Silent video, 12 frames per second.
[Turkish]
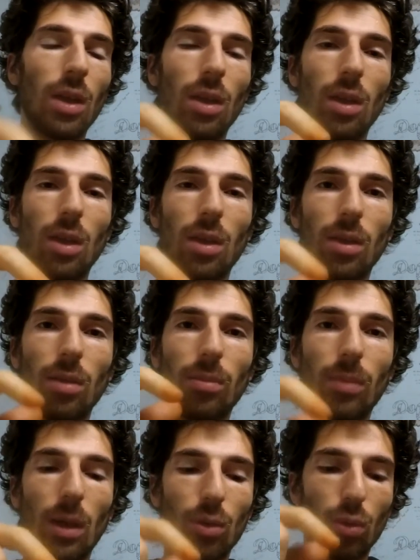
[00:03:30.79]
E,
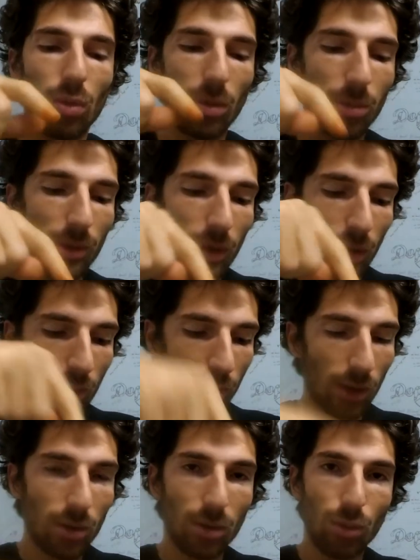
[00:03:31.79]
balkonda bir tane
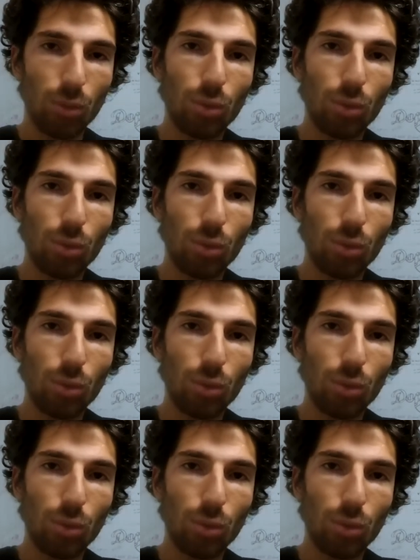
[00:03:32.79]
saksının